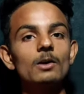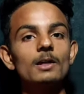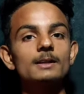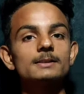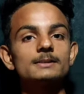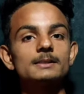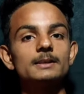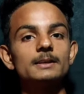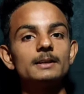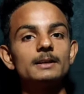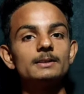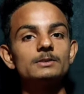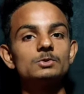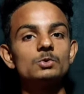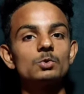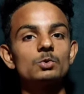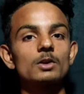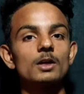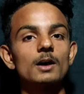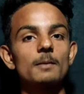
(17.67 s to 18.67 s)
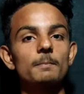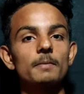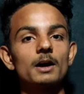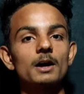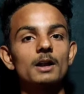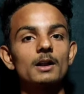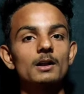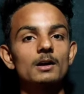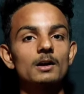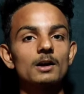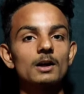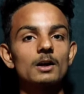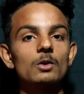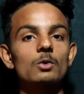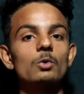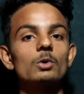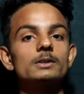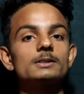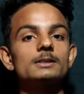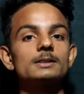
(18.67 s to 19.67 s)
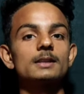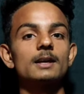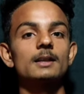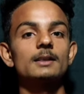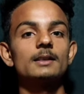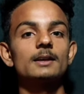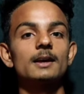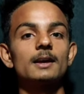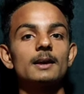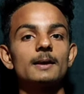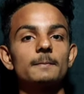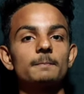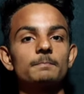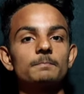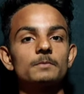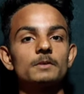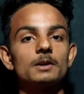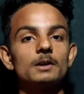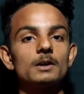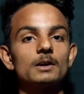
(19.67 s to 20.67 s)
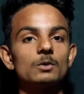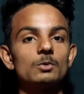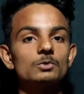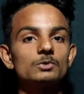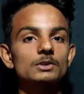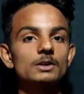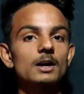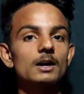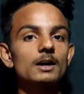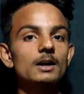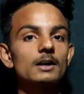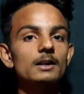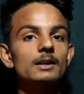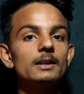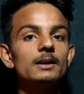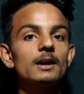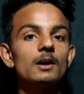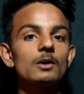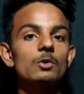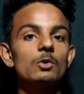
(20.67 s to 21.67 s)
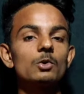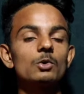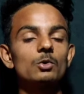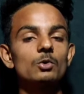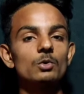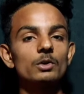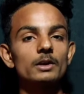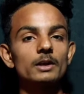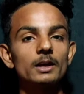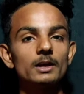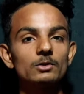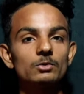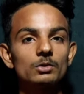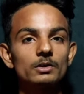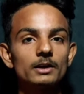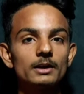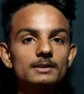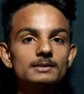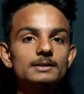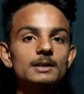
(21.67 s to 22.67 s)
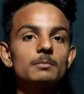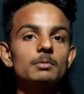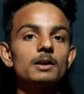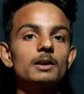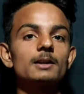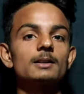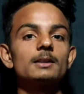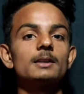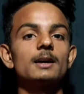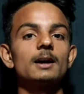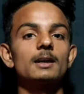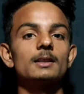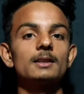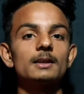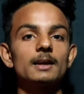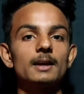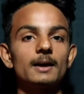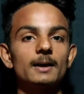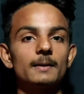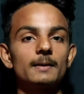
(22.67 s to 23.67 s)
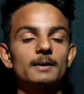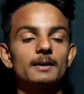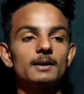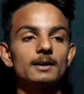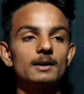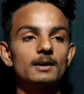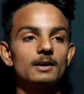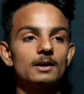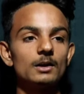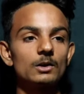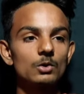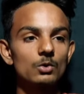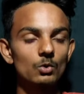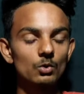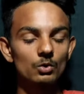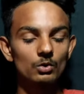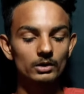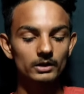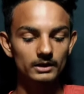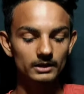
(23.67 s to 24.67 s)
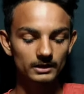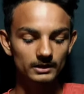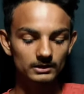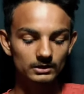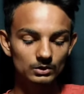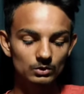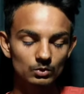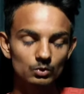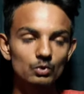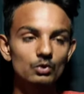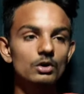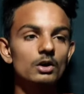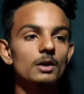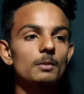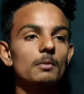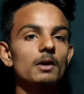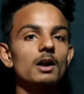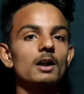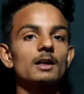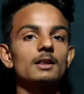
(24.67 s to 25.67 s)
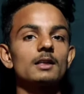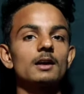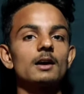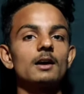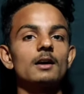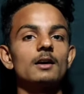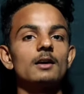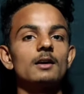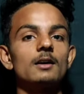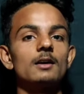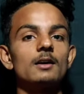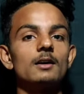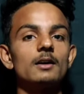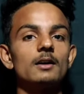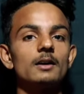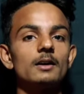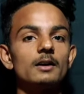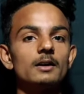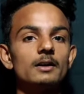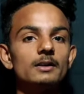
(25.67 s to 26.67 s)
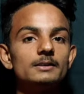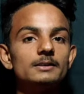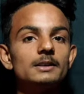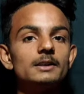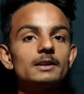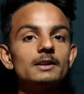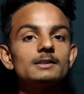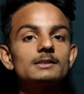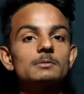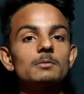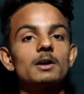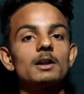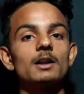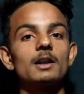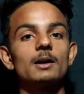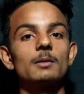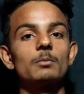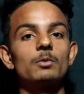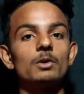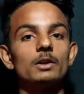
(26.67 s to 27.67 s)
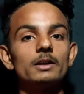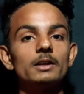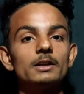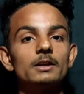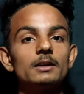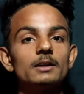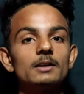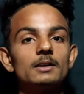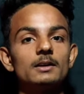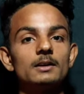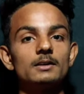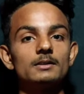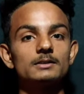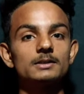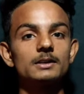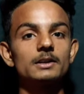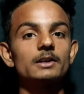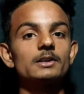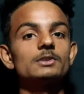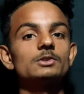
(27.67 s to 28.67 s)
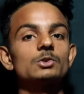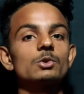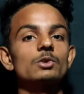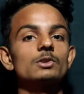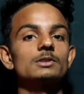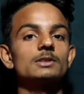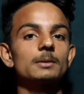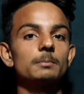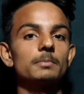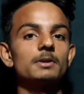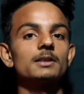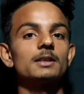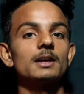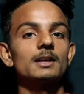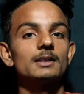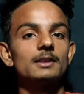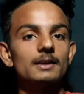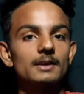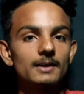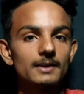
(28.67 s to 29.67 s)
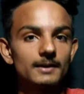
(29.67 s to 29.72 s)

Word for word: होना चाहिए झूठा प्यार हर कोई जता दे है उसका कल्ली का खोट कोनिया दुनिया सब रंग दिखा दे है कौन कित कुकर मारा था डिजिटल जमाना है बोली स्क्रीनशॉट सब बताते